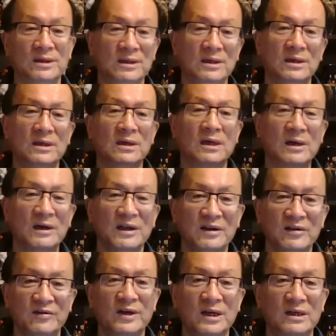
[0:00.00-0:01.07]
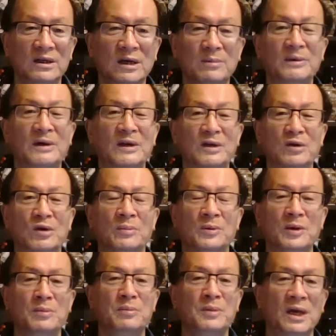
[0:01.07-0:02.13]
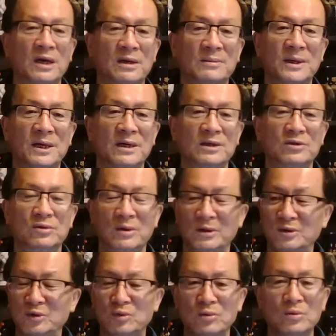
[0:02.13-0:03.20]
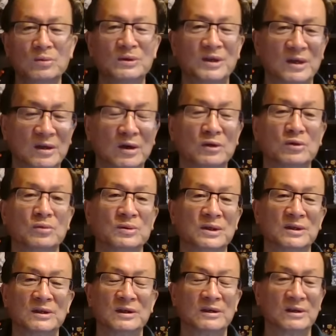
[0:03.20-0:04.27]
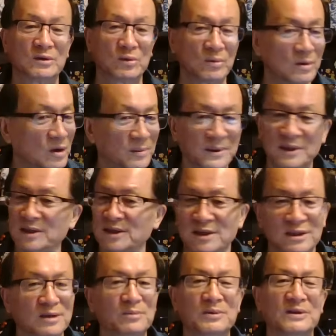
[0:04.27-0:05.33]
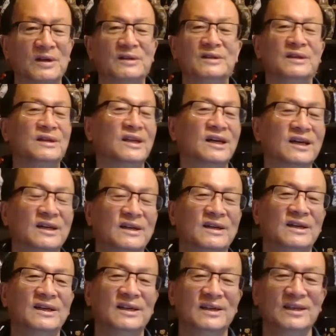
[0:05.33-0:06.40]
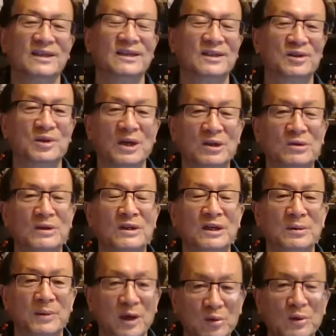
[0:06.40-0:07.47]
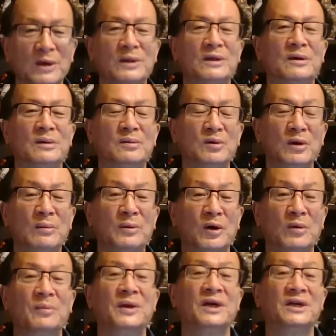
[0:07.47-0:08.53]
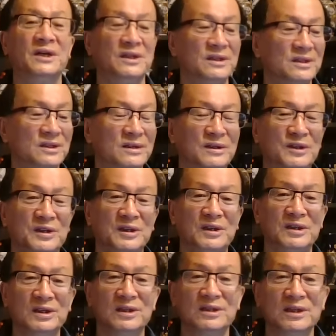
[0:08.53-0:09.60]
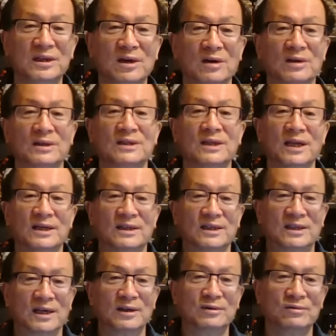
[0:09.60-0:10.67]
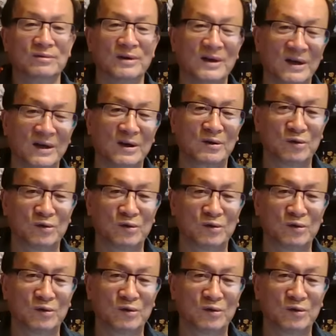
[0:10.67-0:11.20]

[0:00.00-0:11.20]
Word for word: 你合理飞的，他不给刘晓波灭了吗？所以中共这套东西，现在中国老百姓已经不相信了。所以说你别怨得怨不了别人，你自己搞到今天这程度，